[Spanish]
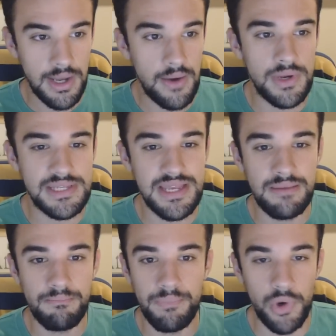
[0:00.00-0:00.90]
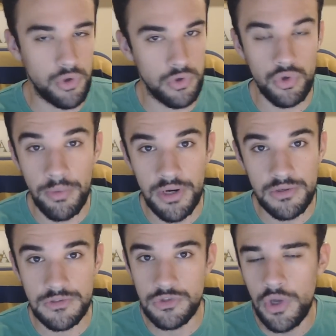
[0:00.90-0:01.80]
aunque sean pocos
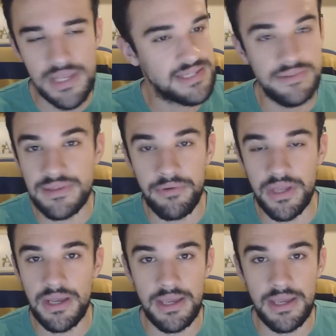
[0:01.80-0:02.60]
números, no le sienta bien.